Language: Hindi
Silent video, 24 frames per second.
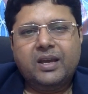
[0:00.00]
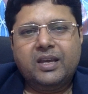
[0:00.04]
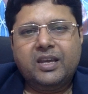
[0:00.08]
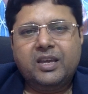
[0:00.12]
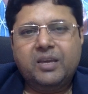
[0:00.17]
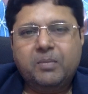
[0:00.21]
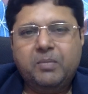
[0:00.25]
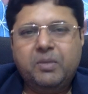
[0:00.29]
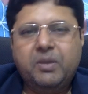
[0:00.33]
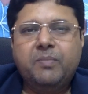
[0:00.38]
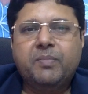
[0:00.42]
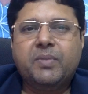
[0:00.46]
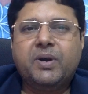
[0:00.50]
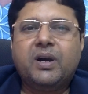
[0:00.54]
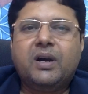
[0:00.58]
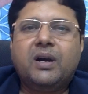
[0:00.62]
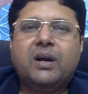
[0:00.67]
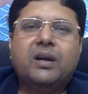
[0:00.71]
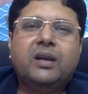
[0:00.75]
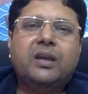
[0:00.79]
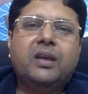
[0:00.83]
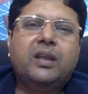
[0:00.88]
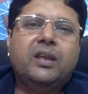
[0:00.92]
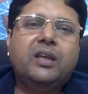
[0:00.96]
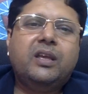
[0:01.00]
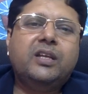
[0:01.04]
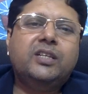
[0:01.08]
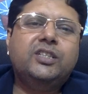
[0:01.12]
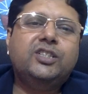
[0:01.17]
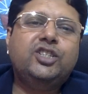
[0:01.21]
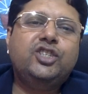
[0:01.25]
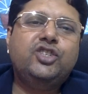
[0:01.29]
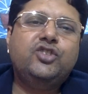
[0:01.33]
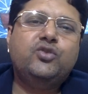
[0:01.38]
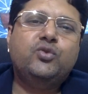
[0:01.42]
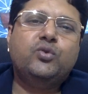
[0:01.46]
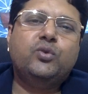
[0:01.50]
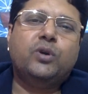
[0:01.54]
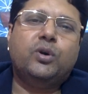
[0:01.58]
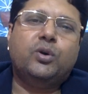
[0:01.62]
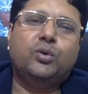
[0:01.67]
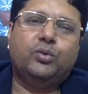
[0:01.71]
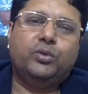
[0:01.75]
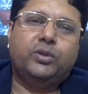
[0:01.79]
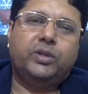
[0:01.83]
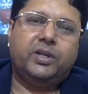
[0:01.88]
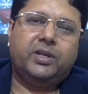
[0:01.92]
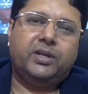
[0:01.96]
कि बीमा आखिर किन चीज़ों का
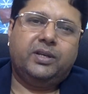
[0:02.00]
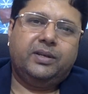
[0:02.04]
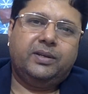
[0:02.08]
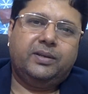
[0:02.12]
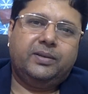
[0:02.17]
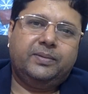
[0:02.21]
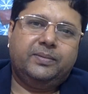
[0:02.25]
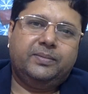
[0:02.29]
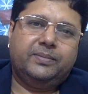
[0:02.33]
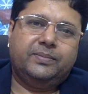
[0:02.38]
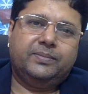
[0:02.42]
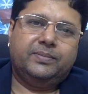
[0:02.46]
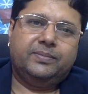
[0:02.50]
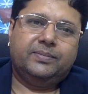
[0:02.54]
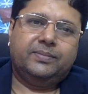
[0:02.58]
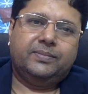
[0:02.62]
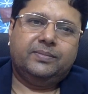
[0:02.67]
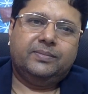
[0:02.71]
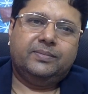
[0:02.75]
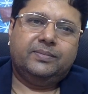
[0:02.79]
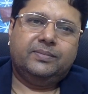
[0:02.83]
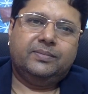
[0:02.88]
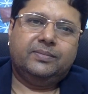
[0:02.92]
होता है